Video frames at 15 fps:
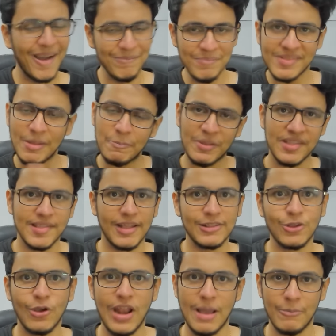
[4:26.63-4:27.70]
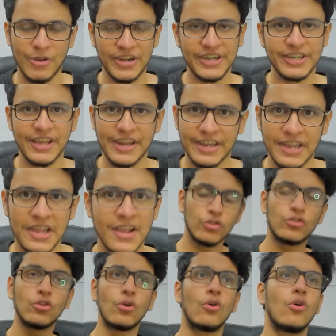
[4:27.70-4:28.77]
हम सबके साथ कोलैबोरेट करेंगे
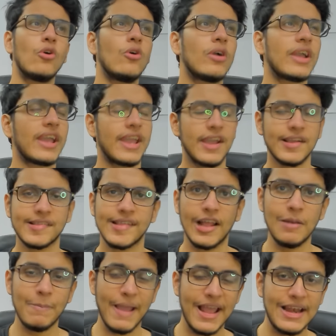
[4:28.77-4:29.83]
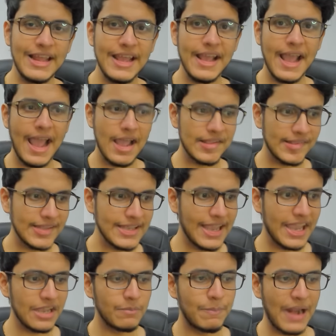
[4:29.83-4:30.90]
तो एक साल पहले ऐसी
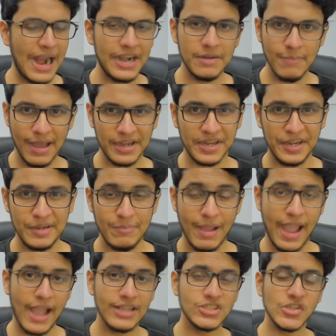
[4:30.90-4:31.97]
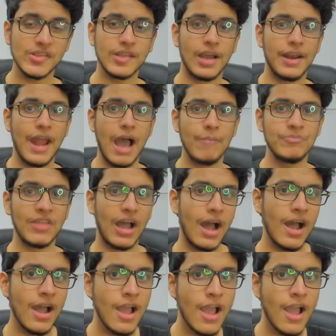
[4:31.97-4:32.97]
एक ब्रांड मार्केट में आया जिसका नाम था